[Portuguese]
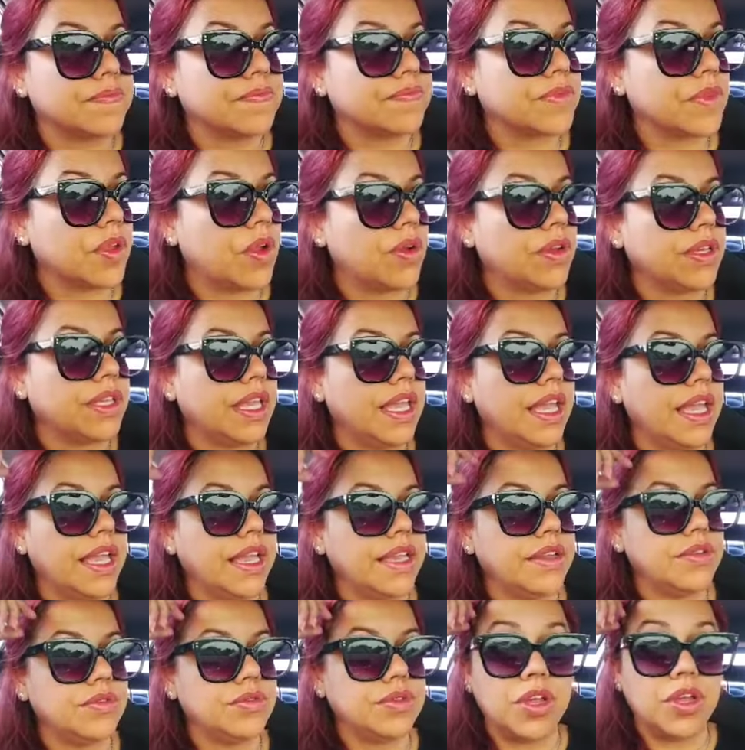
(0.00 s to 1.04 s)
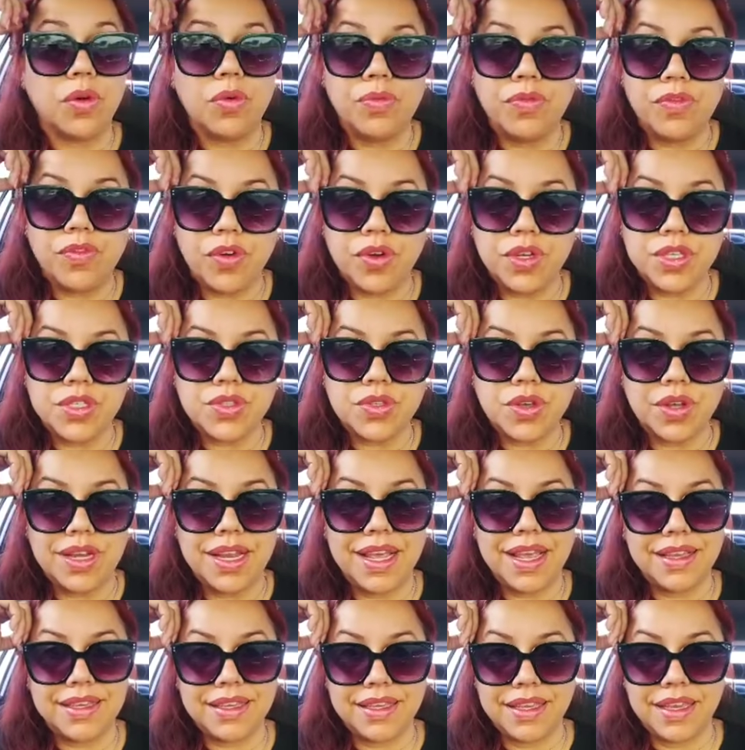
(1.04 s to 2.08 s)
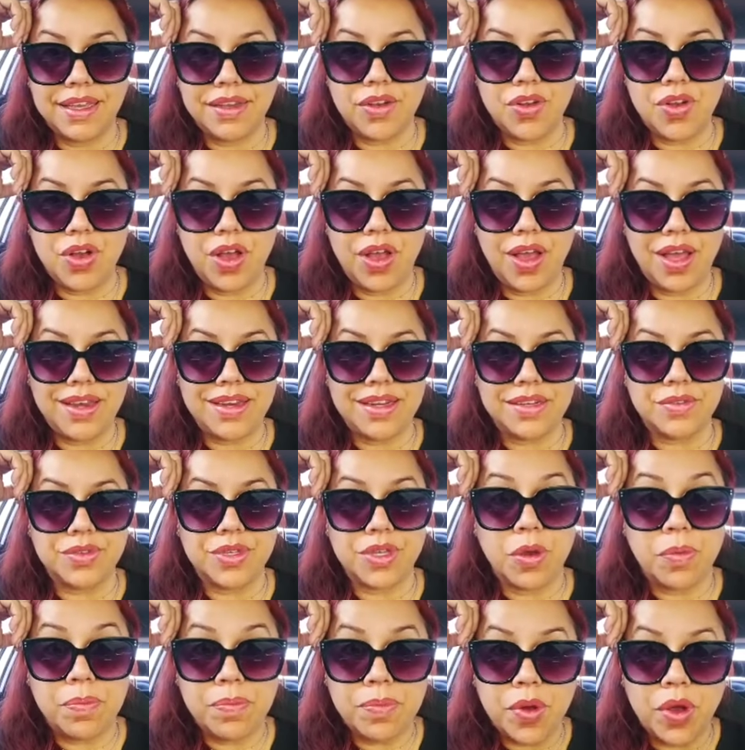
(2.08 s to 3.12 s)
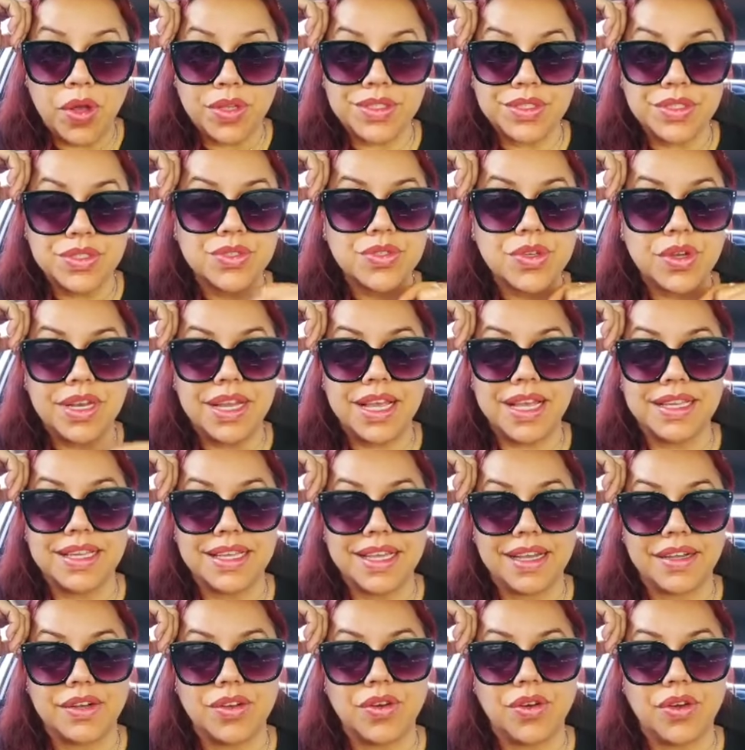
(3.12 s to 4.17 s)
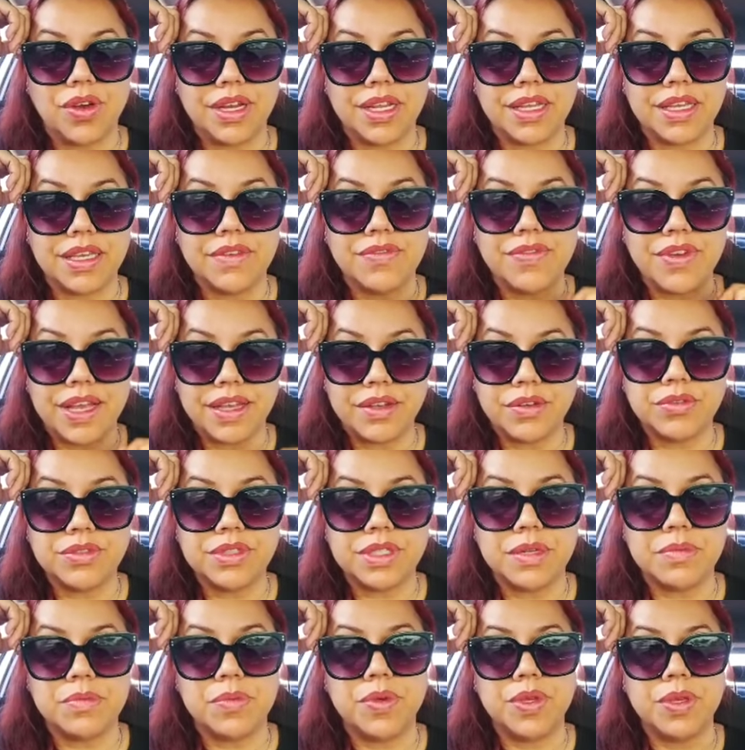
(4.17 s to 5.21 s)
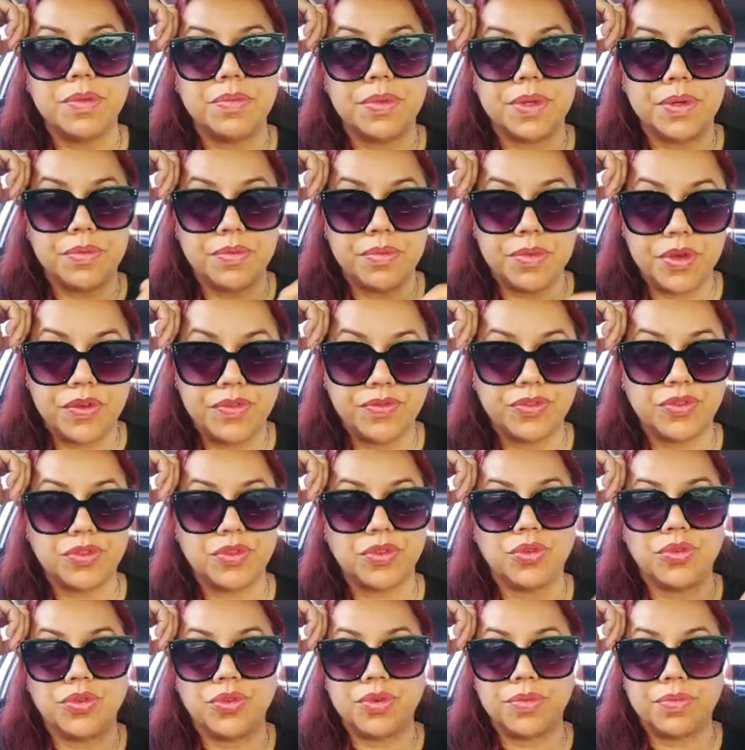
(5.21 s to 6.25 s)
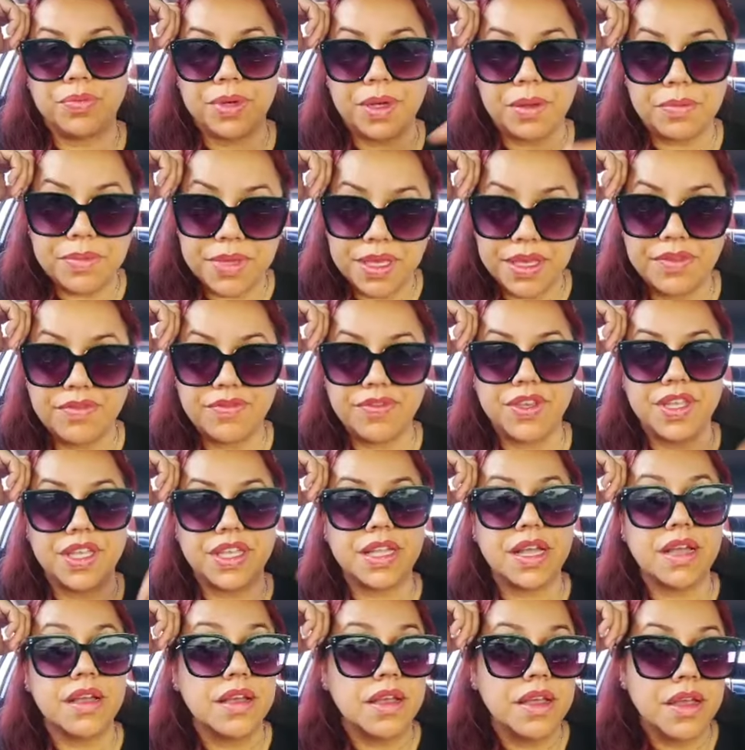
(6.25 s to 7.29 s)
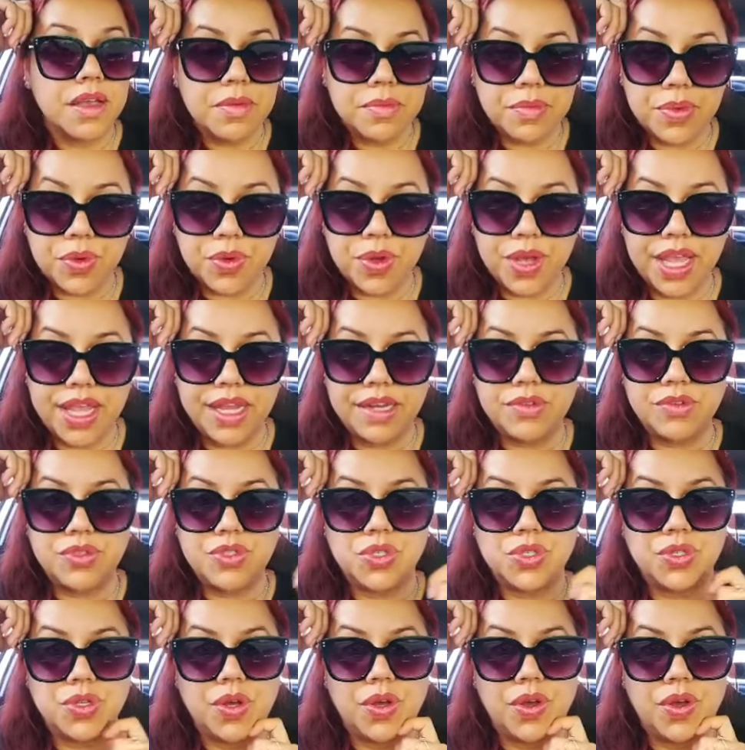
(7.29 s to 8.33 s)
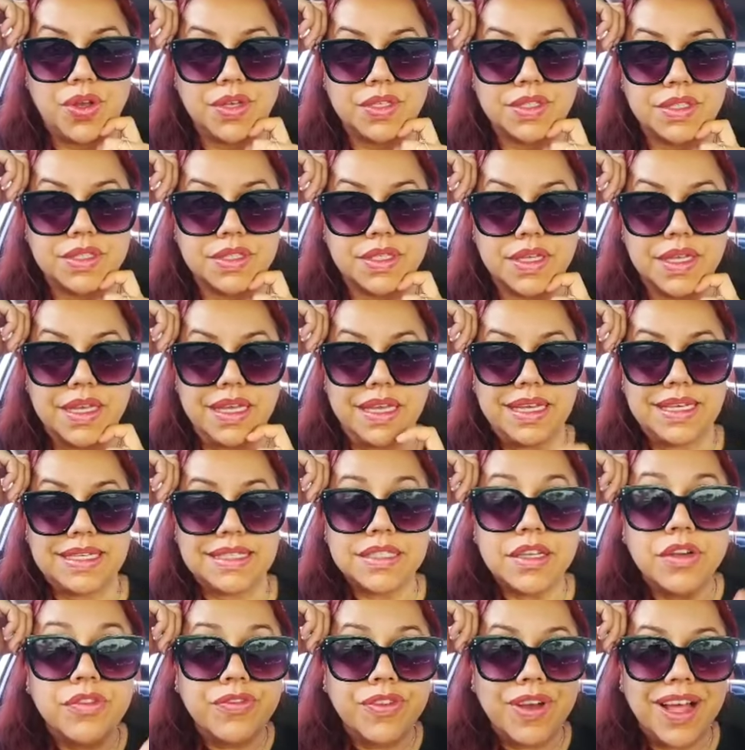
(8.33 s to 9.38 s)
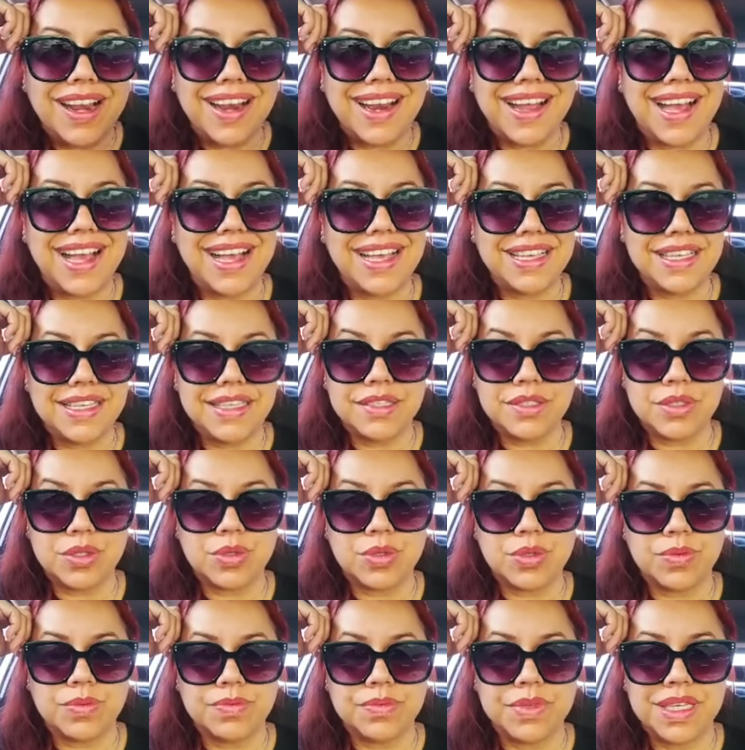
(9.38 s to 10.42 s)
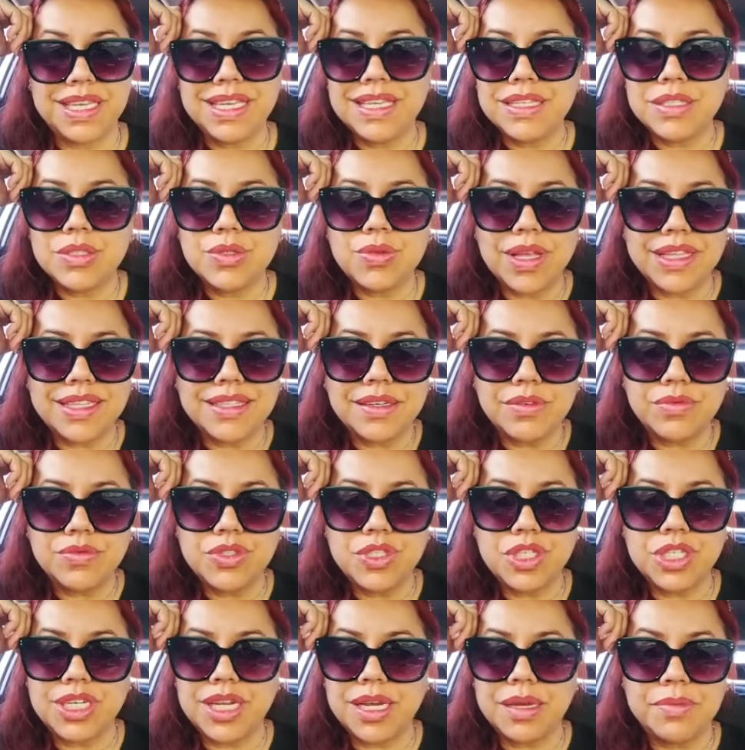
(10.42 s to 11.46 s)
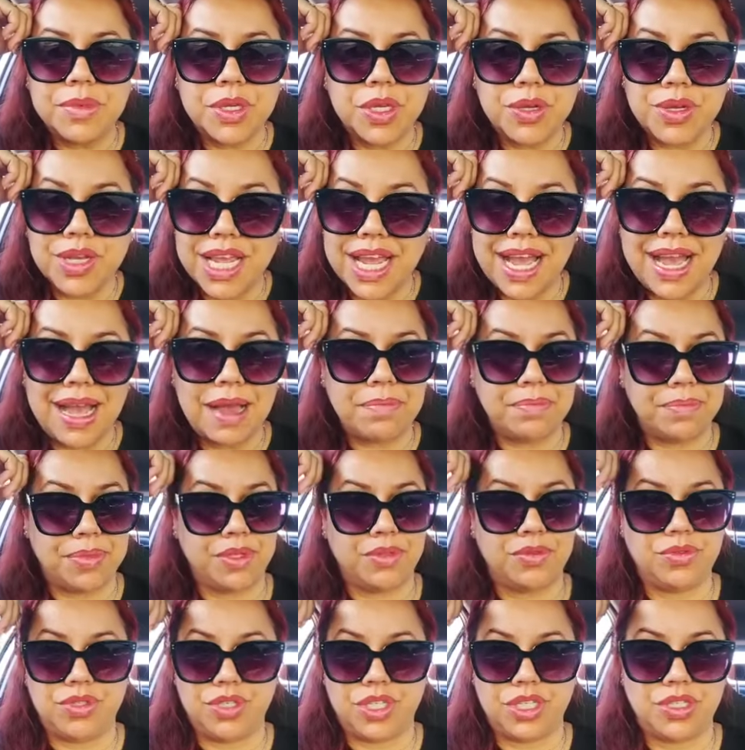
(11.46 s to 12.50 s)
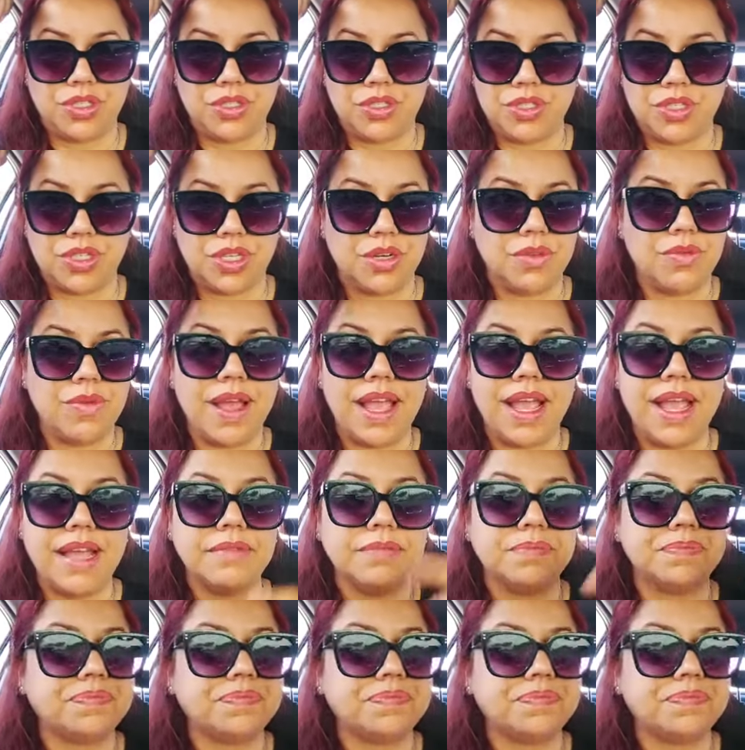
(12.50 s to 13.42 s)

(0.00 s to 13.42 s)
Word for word: ok, o que eu vou escolher aqui agora, o que eu posso escolher aqui agora, que vai contribuir para o meu futuro, para a minha vida, para o reino de nós. Se eu falar isso, e isso é tão dinâmico e rápido, gente, que não é.